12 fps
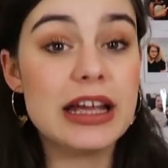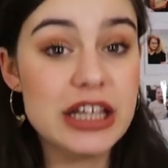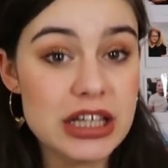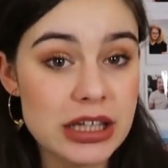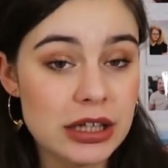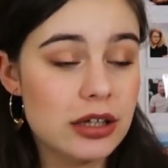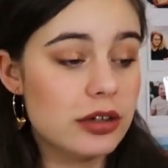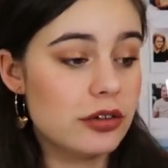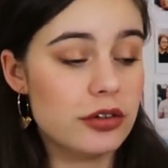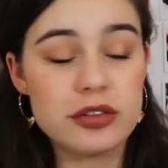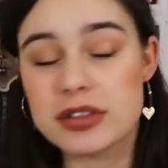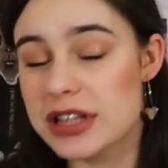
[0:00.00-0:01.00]
i
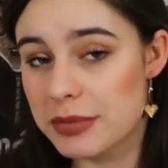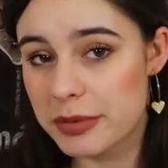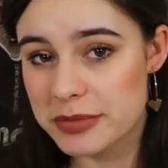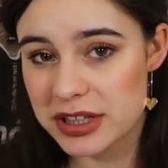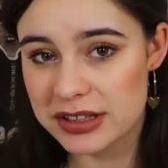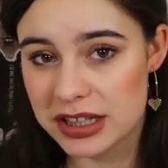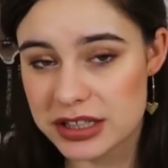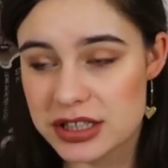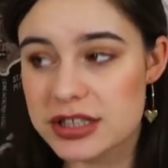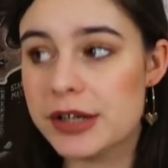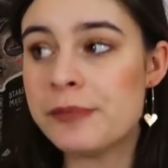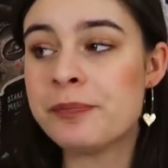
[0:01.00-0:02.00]
to, co chciałabym
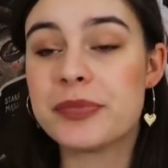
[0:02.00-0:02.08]
zaznaczyć.